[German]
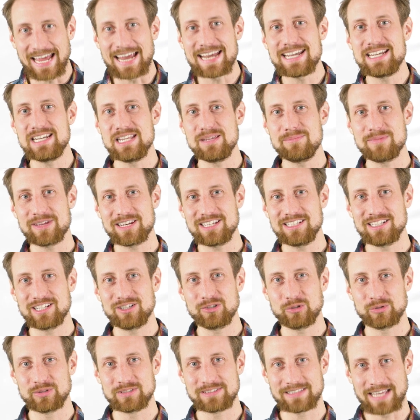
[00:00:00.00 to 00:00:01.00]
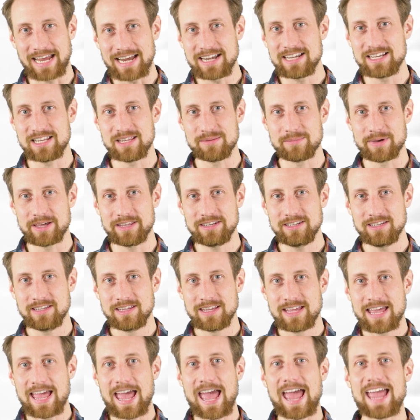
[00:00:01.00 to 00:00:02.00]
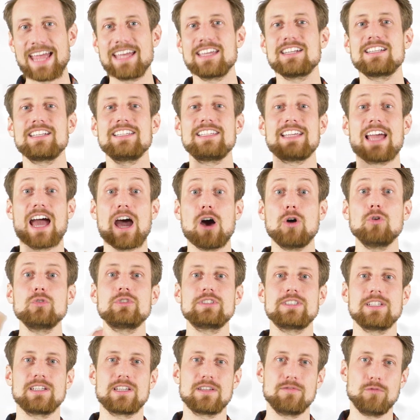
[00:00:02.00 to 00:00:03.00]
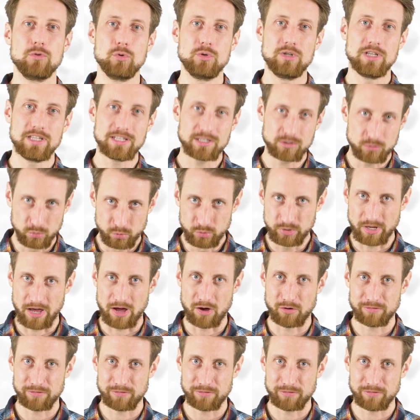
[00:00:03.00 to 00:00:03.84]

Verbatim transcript: Teilnehmerinnen und Teilnehmern eigentlich außergewöhnlich gut